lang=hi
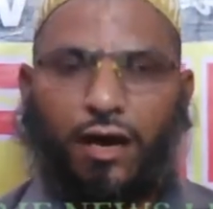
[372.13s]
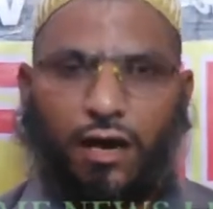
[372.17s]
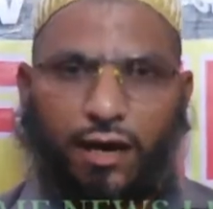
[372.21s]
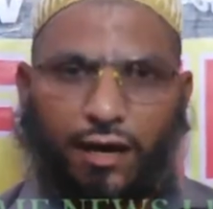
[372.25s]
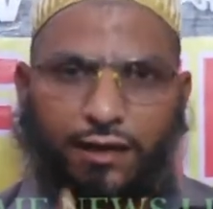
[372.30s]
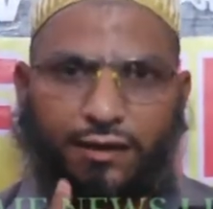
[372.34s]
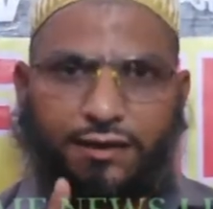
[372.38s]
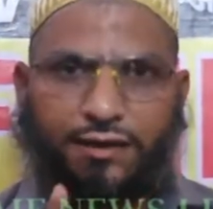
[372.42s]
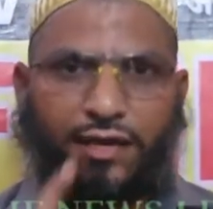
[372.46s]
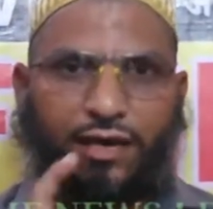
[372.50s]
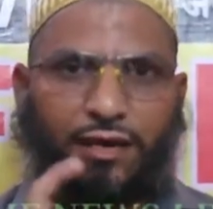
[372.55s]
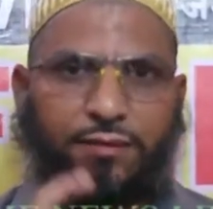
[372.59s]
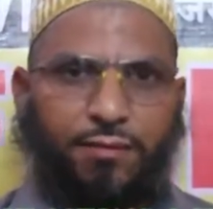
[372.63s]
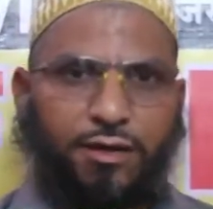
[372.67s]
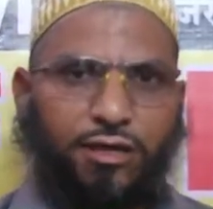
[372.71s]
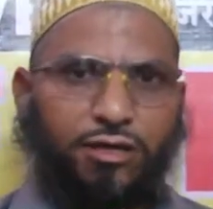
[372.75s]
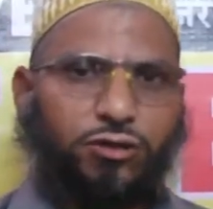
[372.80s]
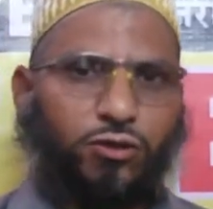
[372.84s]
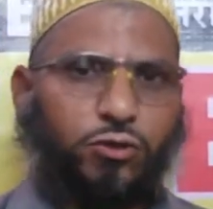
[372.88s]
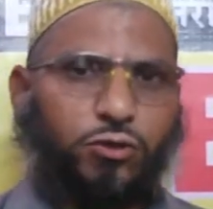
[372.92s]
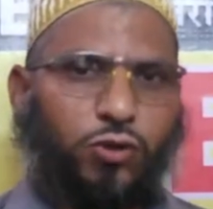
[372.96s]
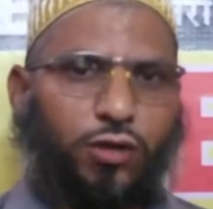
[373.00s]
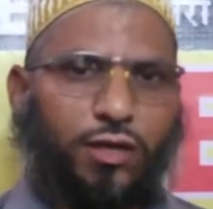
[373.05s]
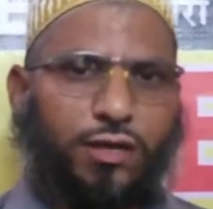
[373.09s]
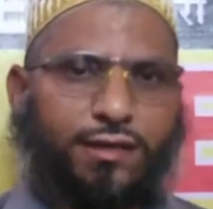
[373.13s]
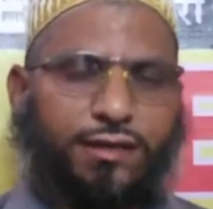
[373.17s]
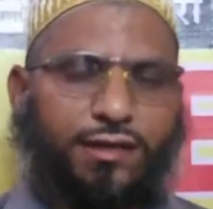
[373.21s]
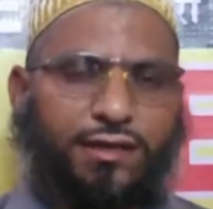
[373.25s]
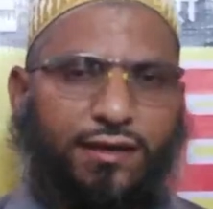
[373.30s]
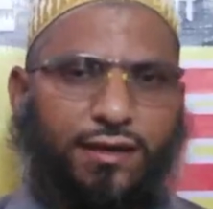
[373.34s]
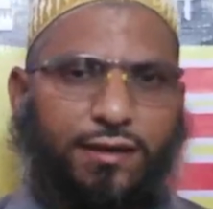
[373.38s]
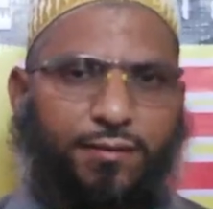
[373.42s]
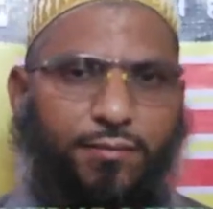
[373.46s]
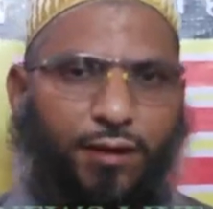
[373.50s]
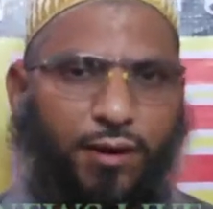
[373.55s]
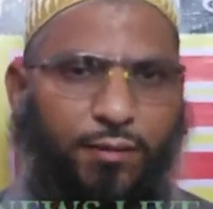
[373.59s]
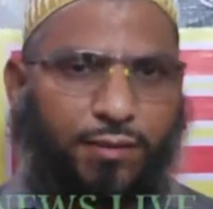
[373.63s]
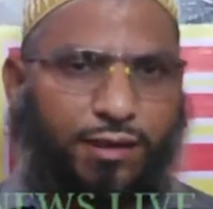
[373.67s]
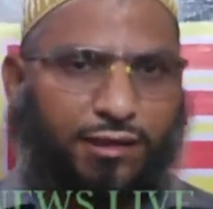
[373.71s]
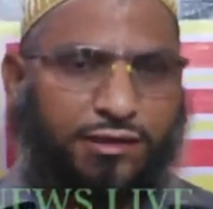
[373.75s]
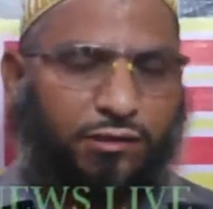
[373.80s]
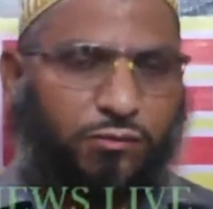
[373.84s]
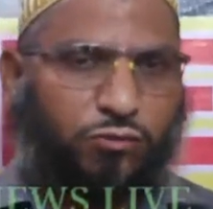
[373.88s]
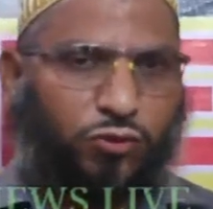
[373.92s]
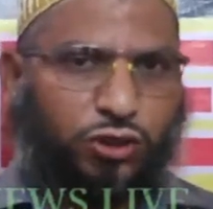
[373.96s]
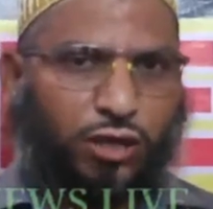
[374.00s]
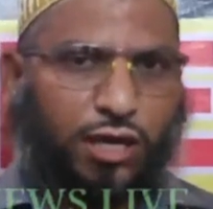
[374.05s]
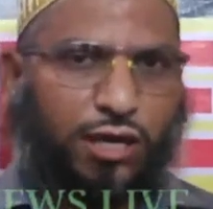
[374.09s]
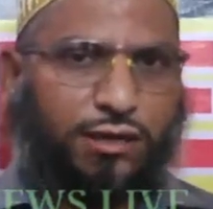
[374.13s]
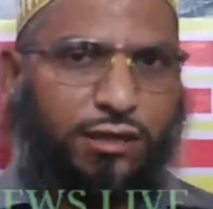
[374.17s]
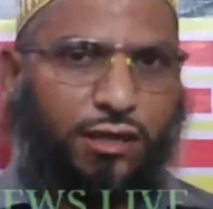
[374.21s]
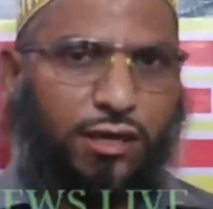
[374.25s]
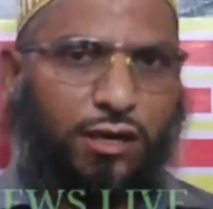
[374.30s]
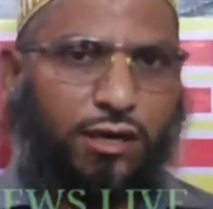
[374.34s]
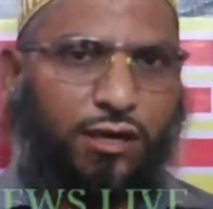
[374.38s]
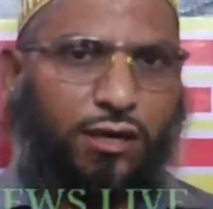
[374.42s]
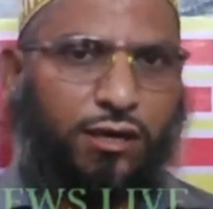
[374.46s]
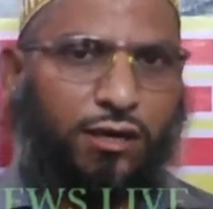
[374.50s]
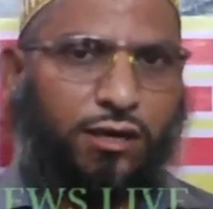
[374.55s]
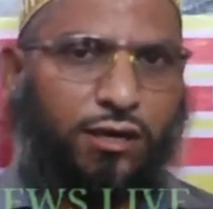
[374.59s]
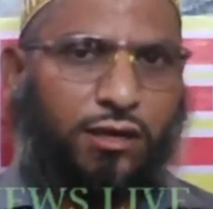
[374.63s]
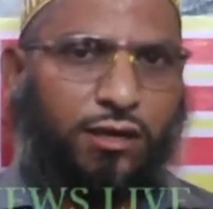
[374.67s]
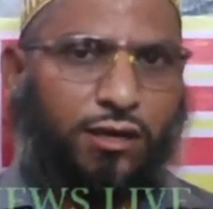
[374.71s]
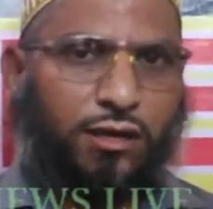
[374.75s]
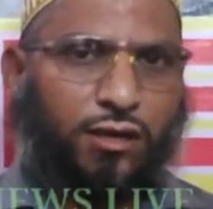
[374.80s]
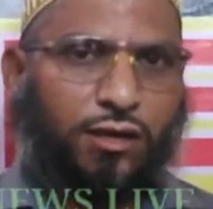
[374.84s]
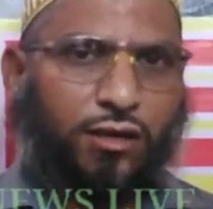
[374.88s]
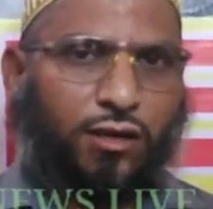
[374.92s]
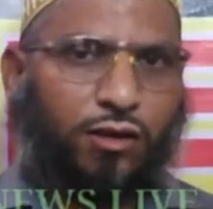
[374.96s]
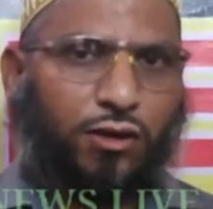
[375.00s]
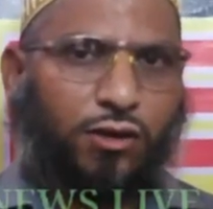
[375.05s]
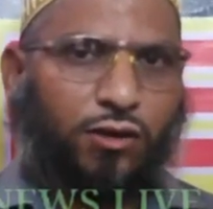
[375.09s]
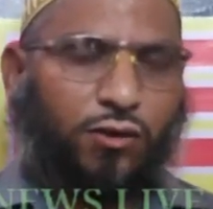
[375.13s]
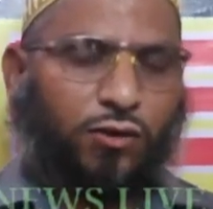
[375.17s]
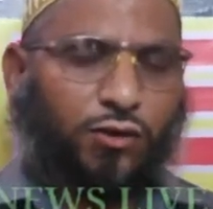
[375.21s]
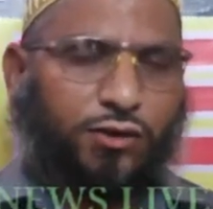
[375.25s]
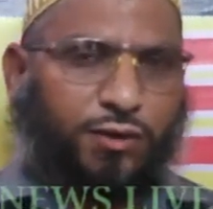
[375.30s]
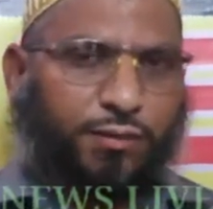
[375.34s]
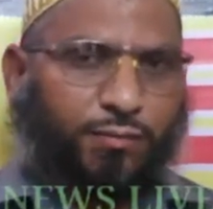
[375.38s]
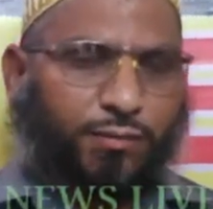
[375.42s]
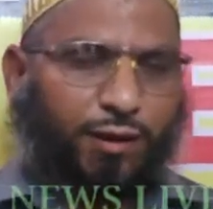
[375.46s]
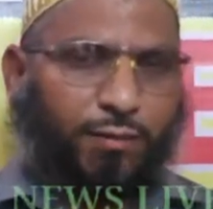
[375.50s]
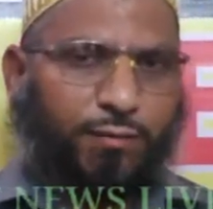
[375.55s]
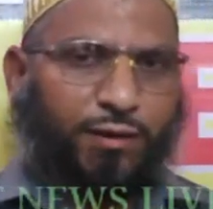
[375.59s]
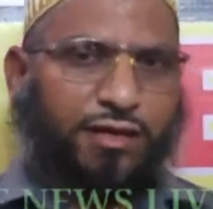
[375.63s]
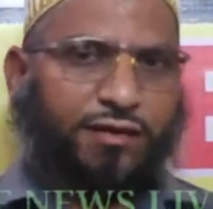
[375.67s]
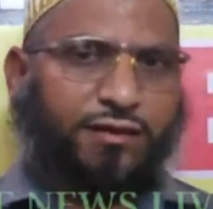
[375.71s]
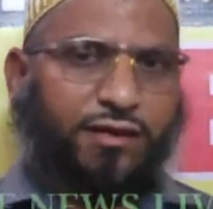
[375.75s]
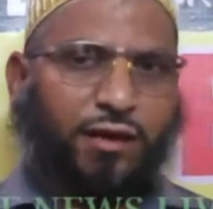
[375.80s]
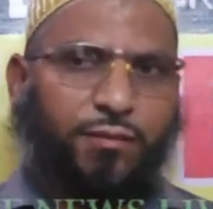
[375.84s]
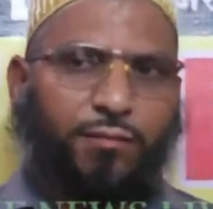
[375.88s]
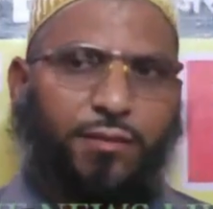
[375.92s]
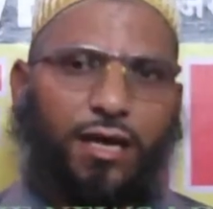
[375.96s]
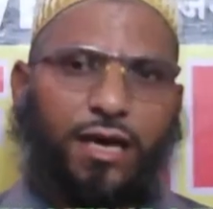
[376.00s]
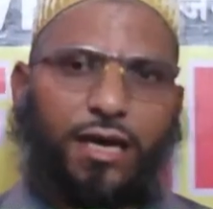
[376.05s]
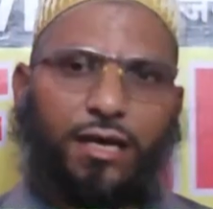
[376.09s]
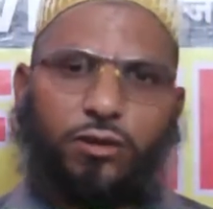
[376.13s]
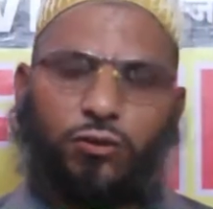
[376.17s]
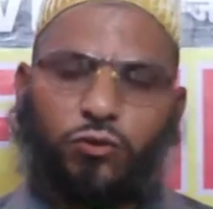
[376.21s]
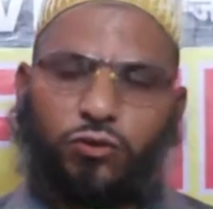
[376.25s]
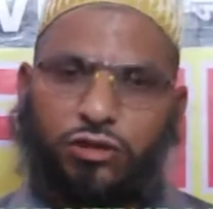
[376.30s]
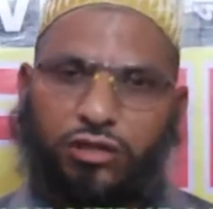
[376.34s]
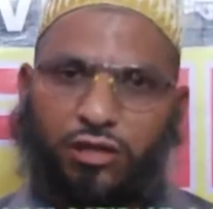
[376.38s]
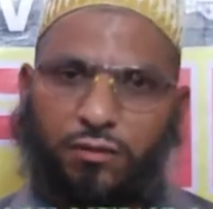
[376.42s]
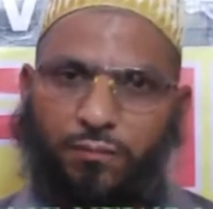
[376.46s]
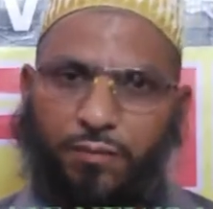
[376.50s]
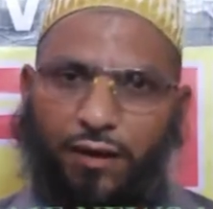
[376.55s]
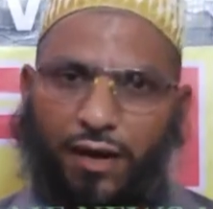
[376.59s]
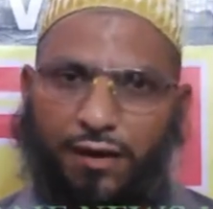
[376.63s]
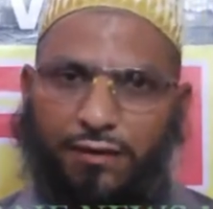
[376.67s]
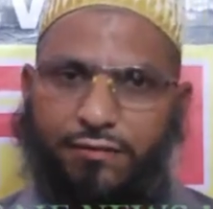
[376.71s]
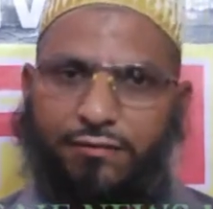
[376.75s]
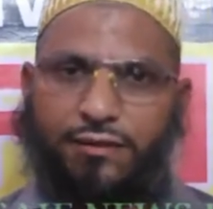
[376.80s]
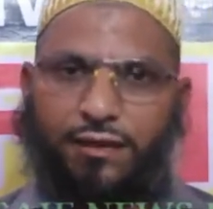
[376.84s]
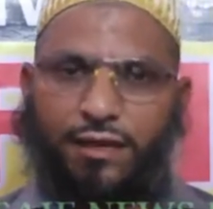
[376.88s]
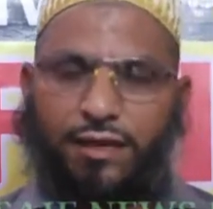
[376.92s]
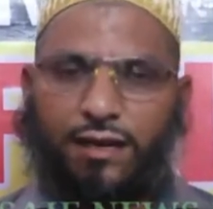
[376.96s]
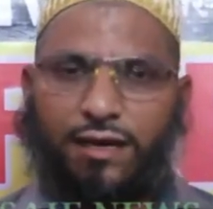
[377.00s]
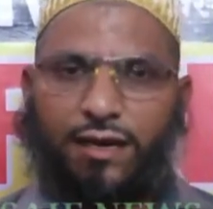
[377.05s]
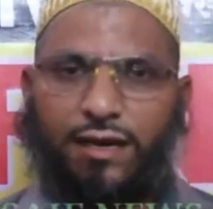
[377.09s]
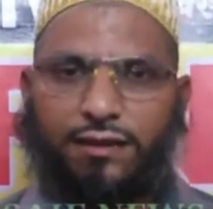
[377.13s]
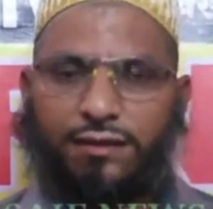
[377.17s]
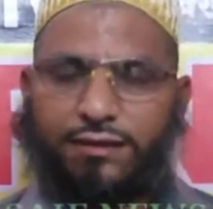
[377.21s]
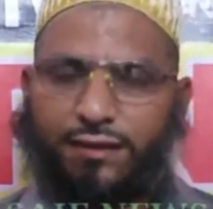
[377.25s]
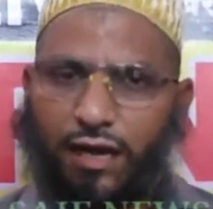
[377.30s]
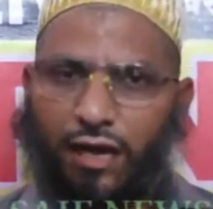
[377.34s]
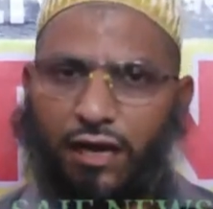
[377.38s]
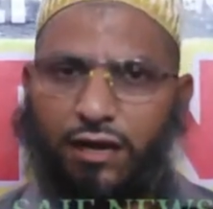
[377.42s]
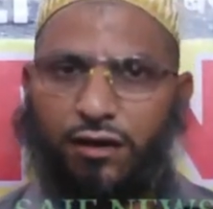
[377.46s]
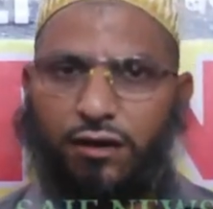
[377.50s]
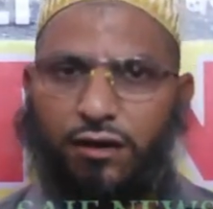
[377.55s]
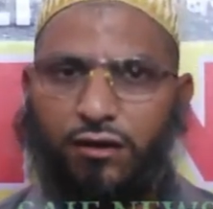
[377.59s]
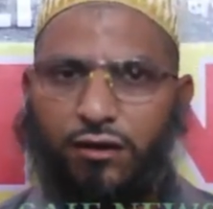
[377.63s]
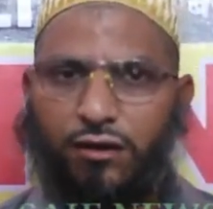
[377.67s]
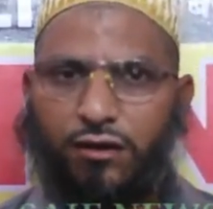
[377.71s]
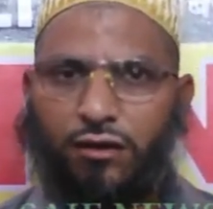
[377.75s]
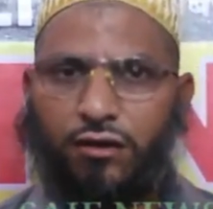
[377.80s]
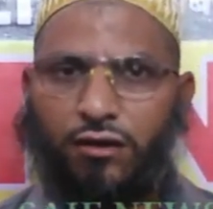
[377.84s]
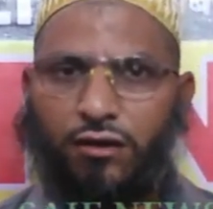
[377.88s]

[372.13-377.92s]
हालांकि एक बात जरूर है कि यह मामला जब उठा था और यह मामला सामने आया तो उसके बाद से लगातार